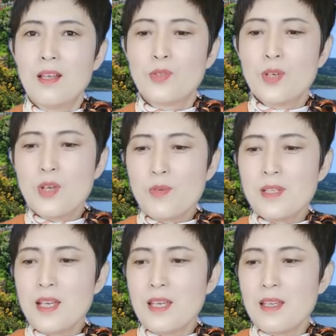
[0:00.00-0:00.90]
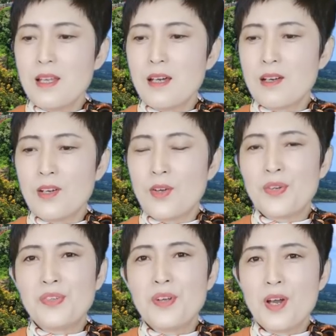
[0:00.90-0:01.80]
所以文在寅呢，可
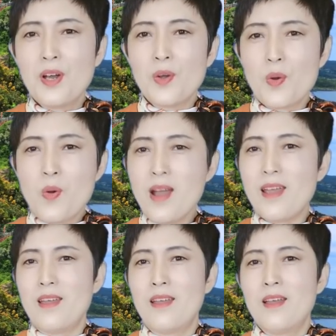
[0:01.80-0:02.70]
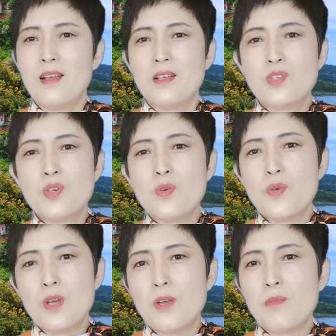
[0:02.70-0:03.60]
能很快。就
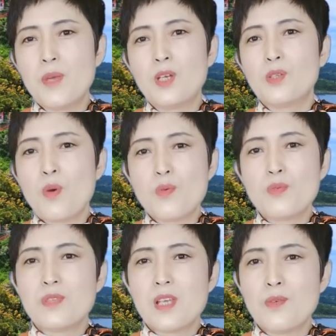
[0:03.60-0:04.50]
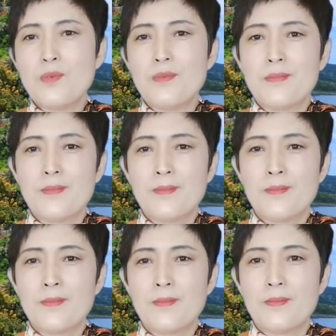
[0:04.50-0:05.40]
会被投入监狱，
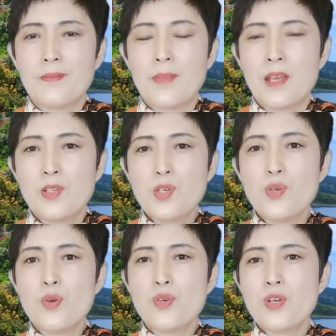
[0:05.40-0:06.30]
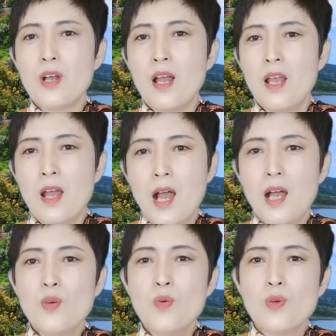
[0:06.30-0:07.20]
这就是
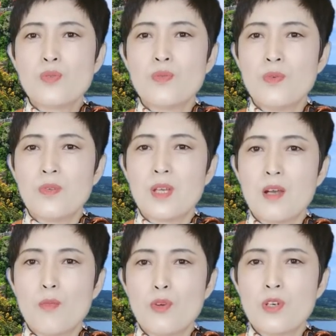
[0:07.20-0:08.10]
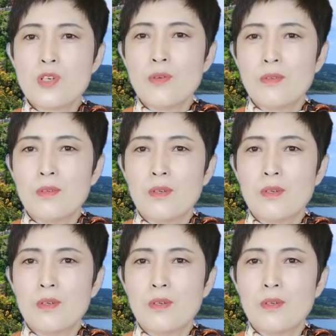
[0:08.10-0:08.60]
韩国总统的一个魔咒。